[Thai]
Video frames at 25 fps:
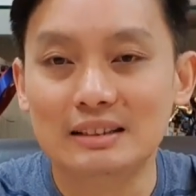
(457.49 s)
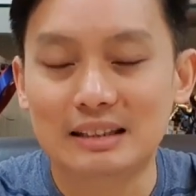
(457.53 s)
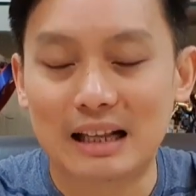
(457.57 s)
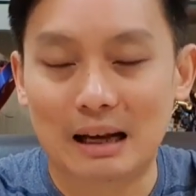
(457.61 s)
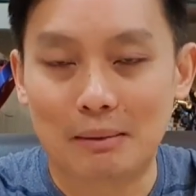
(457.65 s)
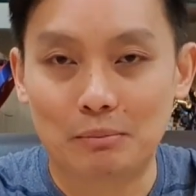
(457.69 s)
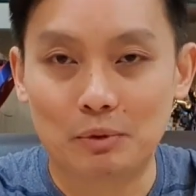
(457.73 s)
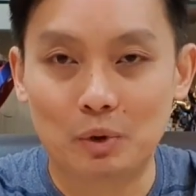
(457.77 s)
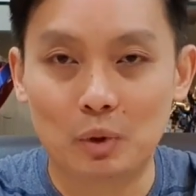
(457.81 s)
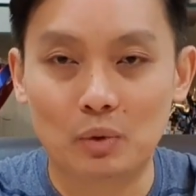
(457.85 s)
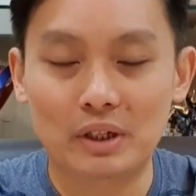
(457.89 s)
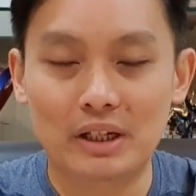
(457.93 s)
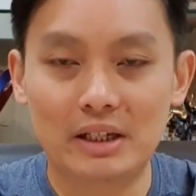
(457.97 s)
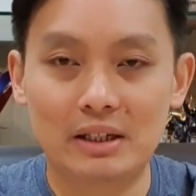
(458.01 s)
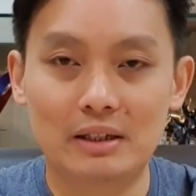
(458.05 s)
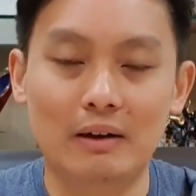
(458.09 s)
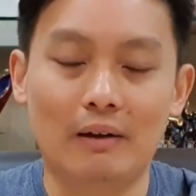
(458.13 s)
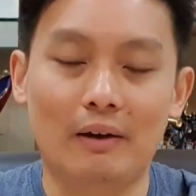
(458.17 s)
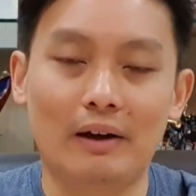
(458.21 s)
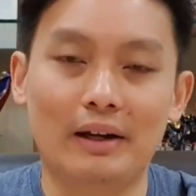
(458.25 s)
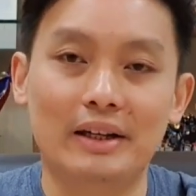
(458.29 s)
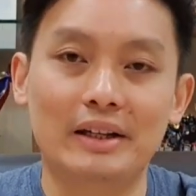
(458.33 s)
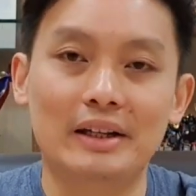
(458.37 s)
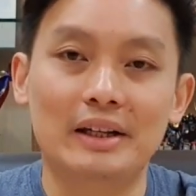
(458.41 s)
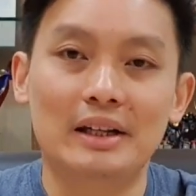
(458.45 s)
ต่ำลงนิดห
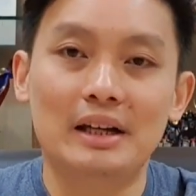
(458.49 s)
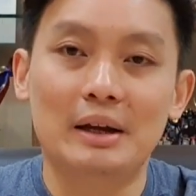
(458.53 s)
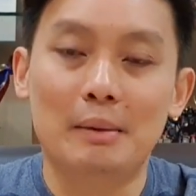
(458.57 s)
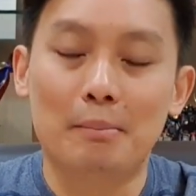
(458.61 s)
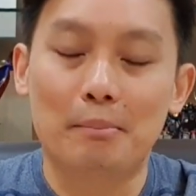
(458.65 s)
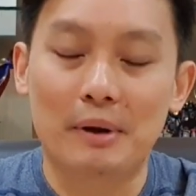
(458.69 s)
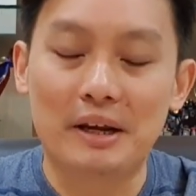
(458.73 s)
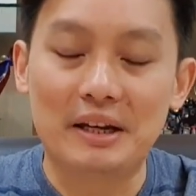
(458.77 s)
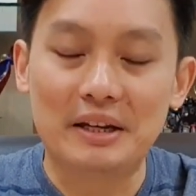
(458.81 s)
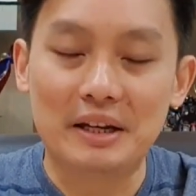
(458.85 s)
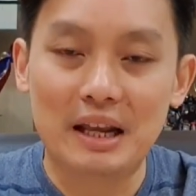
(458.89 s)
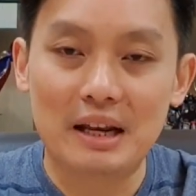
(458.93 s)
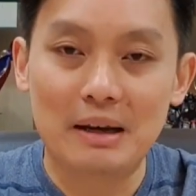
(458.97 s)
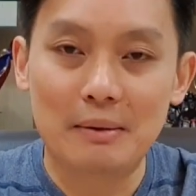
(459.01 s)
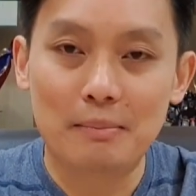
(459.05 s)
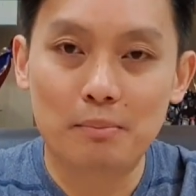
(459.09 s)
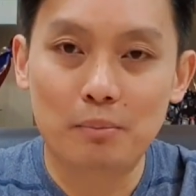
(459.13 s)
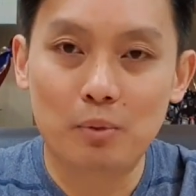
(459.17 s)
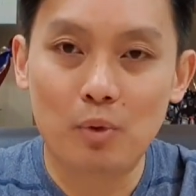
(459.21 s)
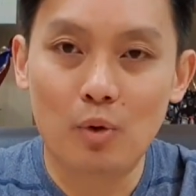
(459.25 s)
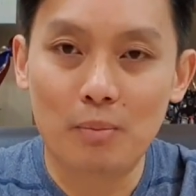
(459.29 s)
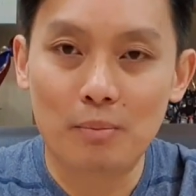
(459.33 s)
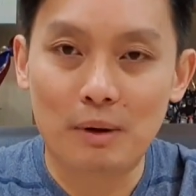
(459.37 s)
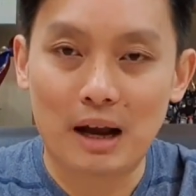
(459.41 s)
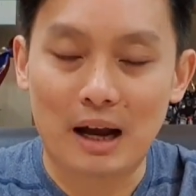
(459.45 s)
น่อย ไปเน้น
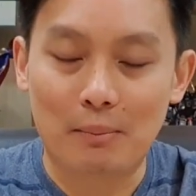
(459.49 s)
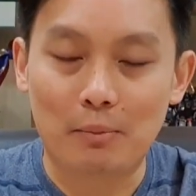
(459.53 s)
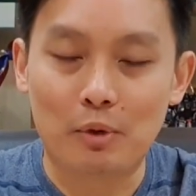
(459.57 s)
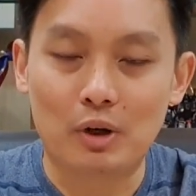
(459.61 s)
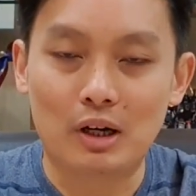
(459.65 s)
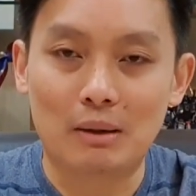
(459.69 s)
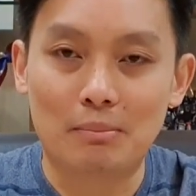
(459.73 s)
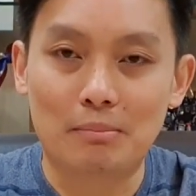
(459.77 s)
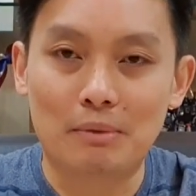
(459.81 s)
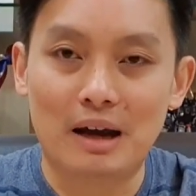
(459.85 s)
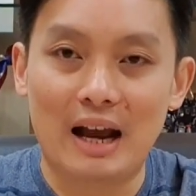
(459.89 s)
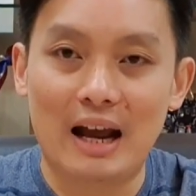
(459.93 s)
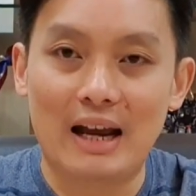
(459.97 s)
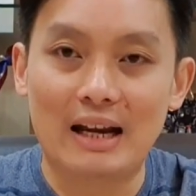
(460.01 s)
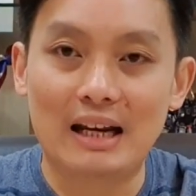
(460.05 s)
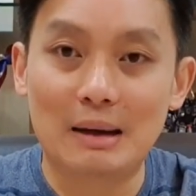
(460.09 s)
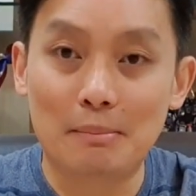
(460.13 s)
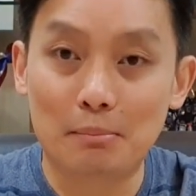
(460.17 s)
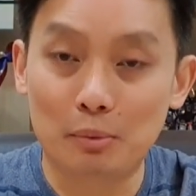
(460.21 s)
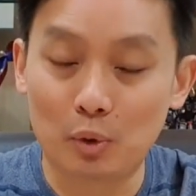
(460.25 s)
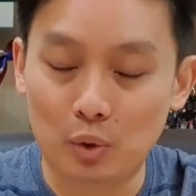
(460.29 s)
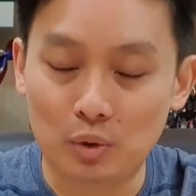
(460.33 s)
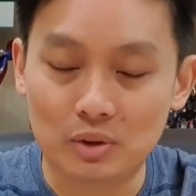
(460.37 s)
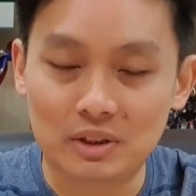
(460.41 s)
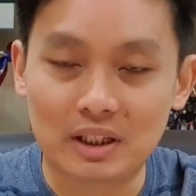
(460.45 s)
พวกผักผลไม้และ
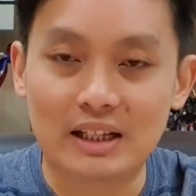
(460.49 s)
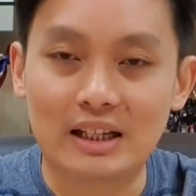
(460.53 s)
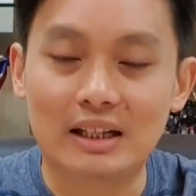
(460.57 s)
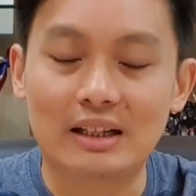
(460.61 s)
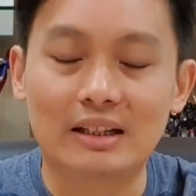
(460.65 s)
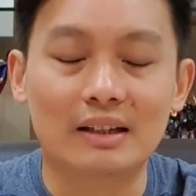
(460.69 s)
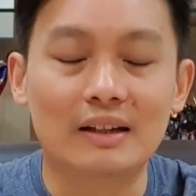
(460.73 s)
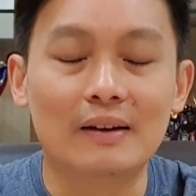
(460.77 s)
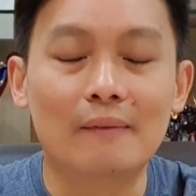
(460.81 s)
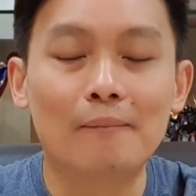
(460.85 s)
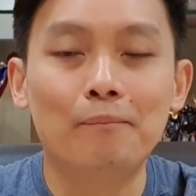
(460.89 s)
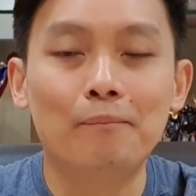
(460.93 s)
โปรตีน